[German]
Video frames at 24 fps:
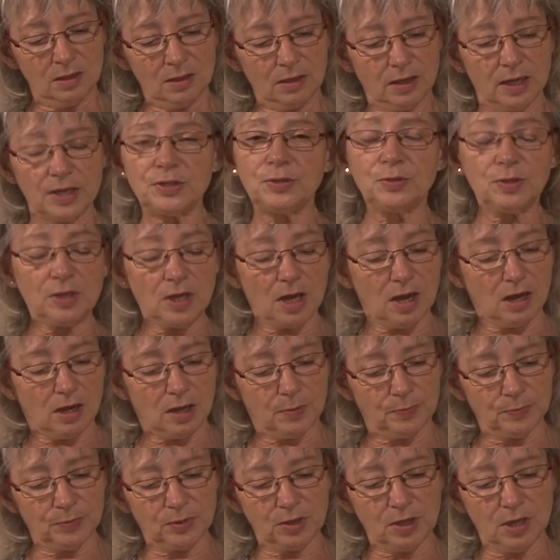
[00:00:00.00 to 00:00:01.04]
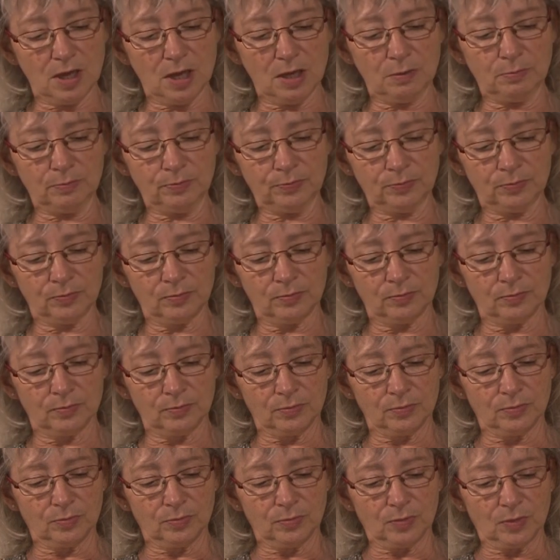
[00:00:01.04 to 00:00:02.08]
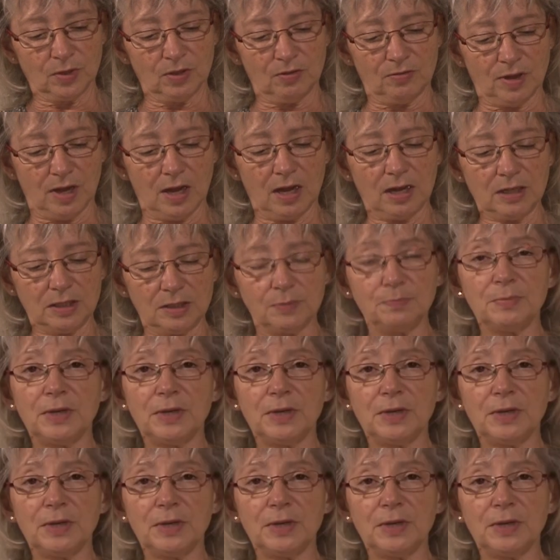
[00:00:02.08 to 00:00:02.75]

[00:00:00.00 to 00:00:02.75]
Als nun der Abend kam, ward